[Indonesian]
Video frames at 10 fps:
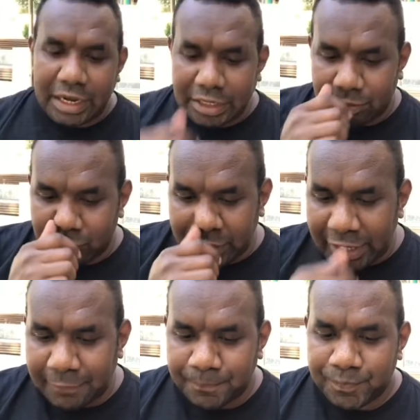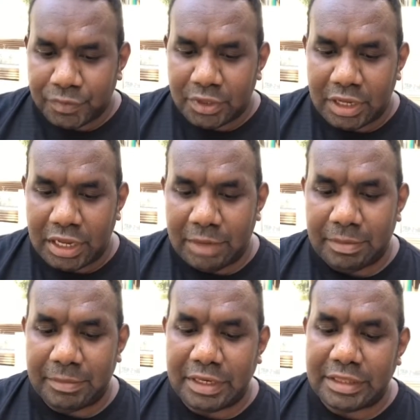Kemudian eh,
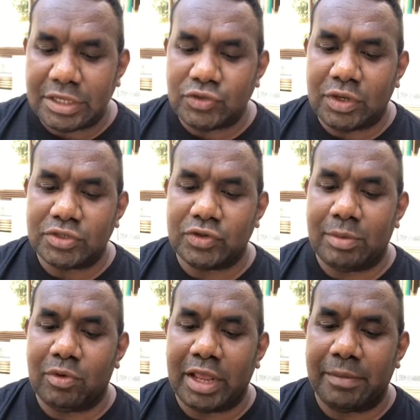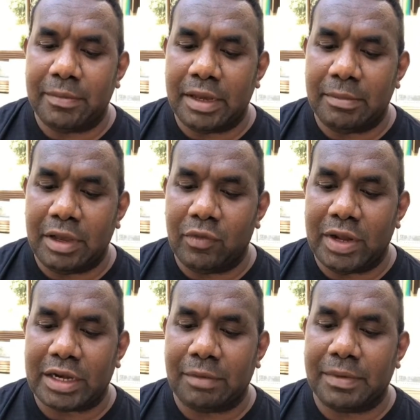pemerintah juga sudah mulai eh,
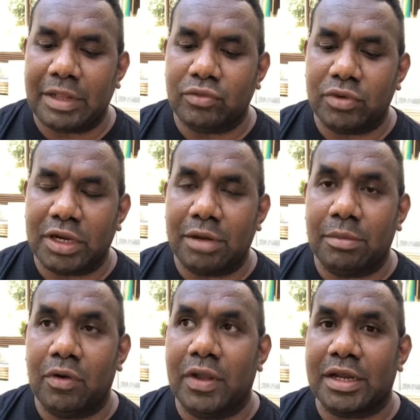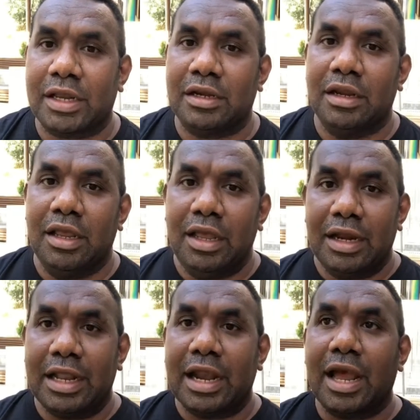mengeluarkan peraturan dan mengeluarkan
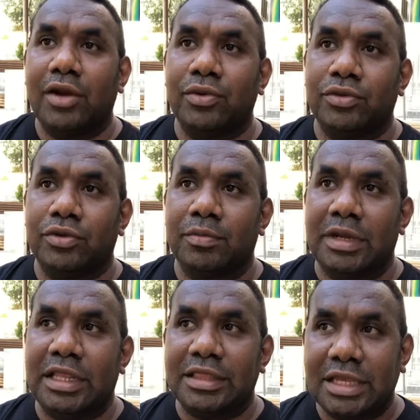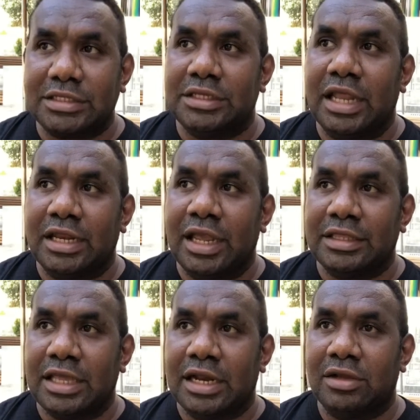larangan untuk melintas dari
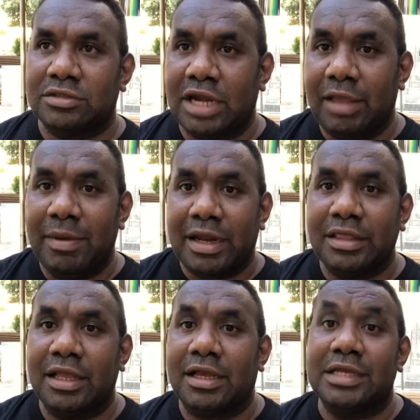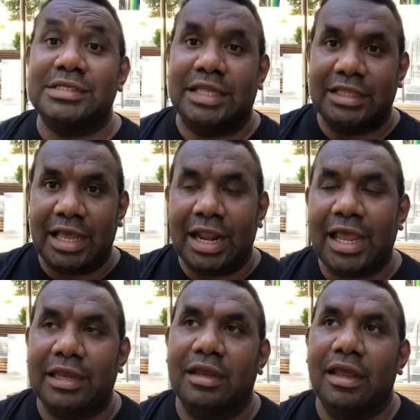antara Australia Barat ke state yang
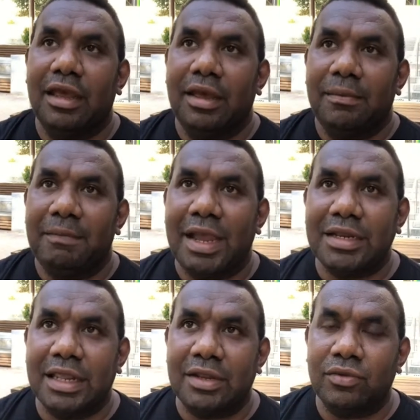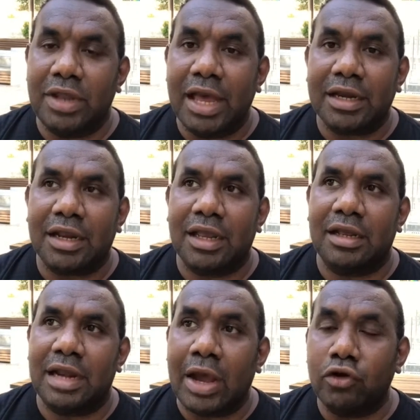lain, baik dari udara,
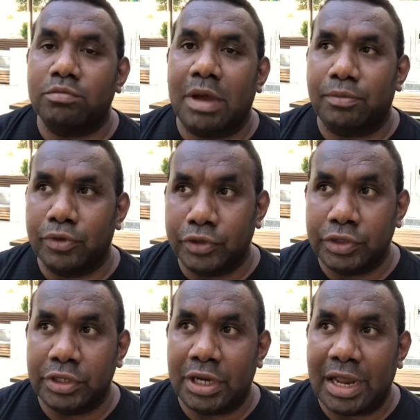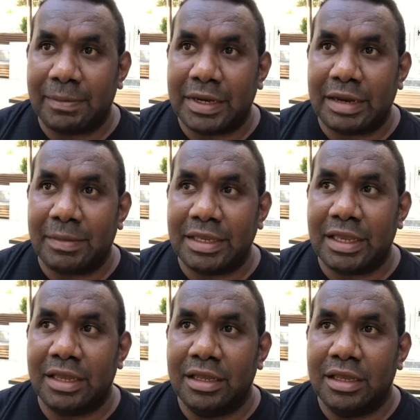laut maupun apa
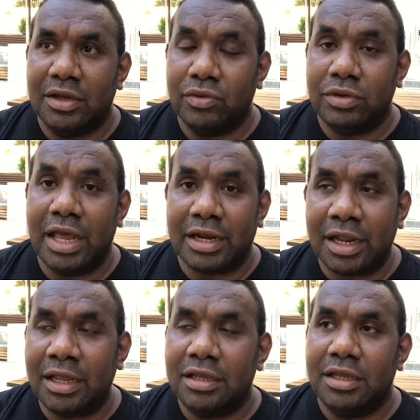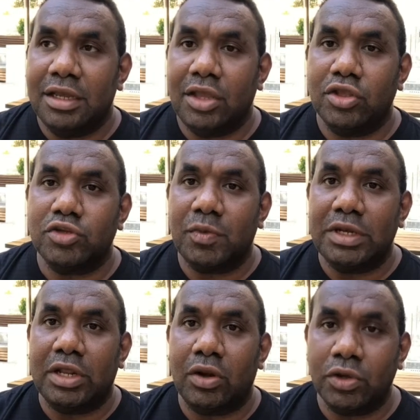namanya udara itu semua
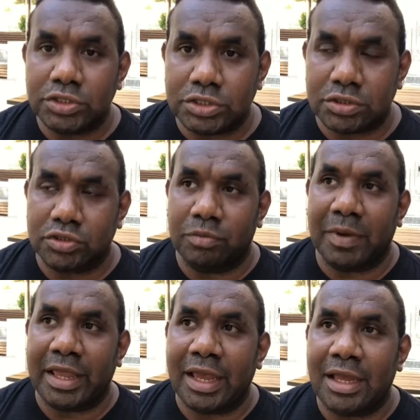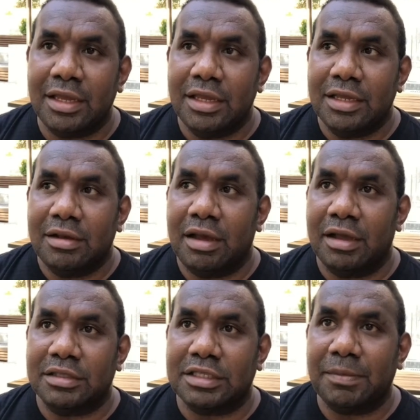di close supaya
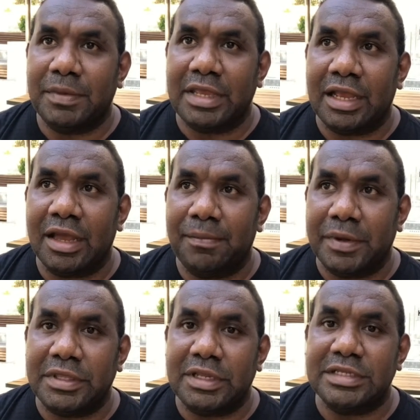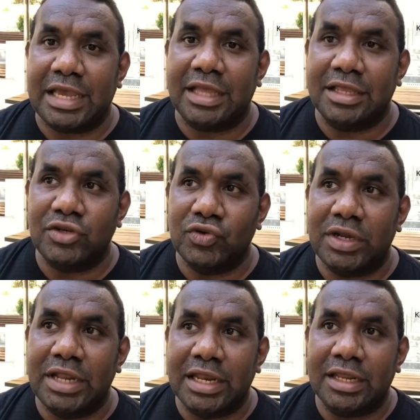uh, tetap menjaga perut ini sehat dan juga
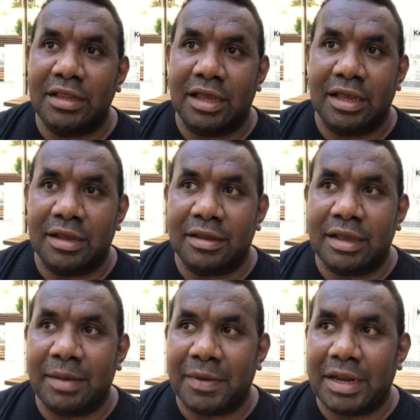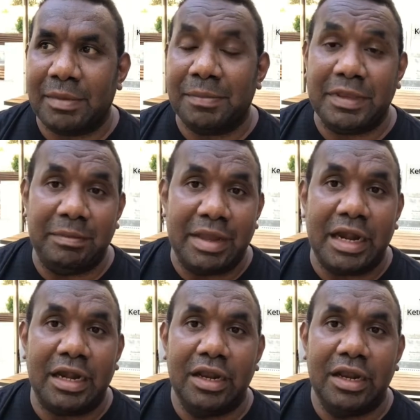dari uh, apa namanya penyebaran